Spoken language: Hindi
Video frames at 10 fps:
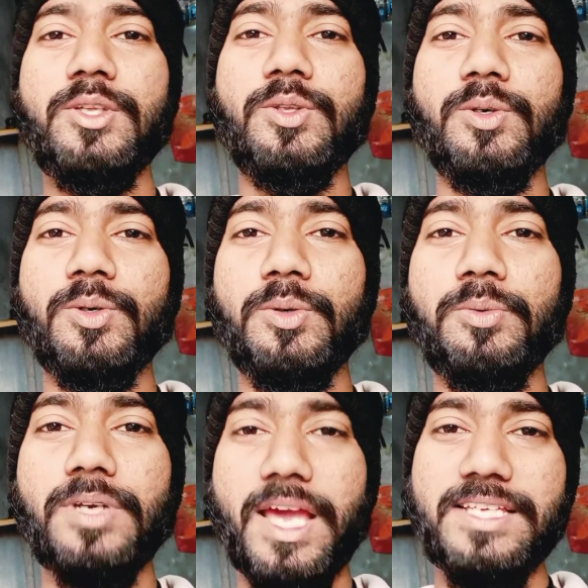तो
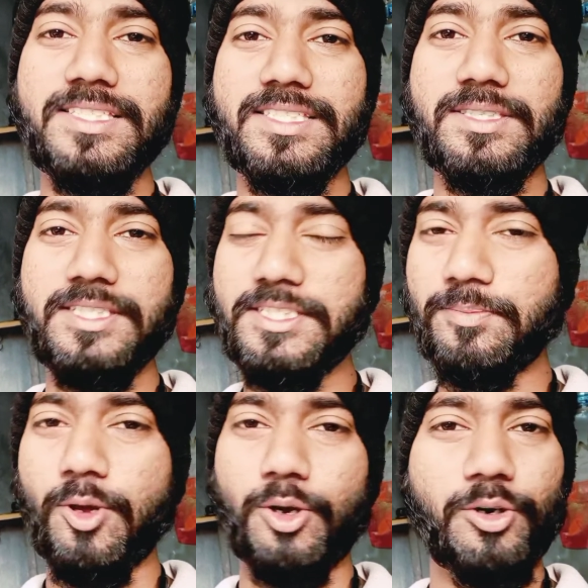गाइज इस
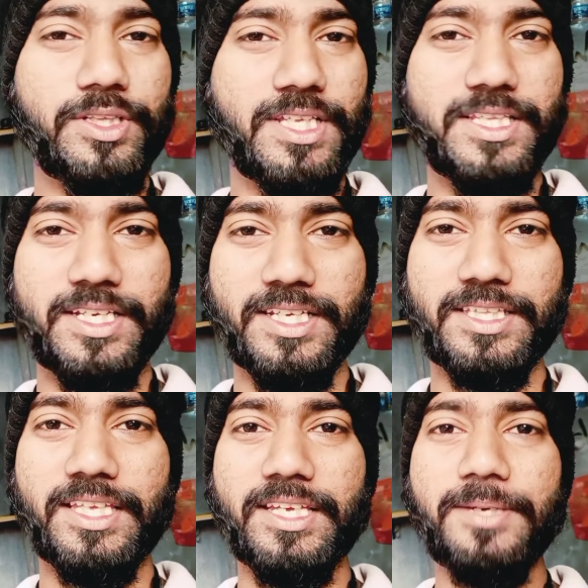ब्लॉग को इतने तक
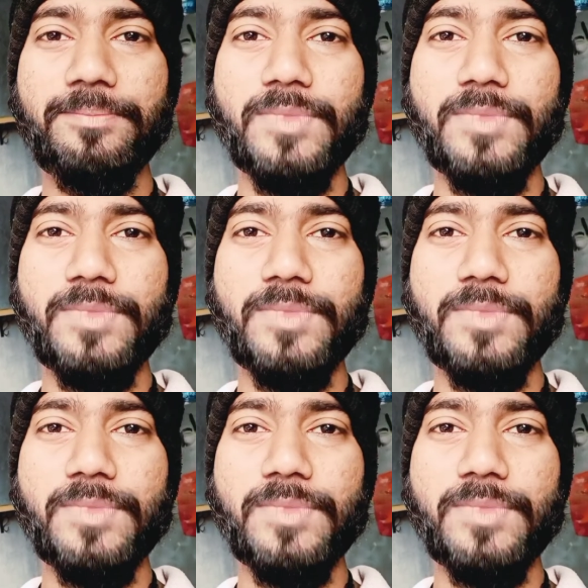रखते हैं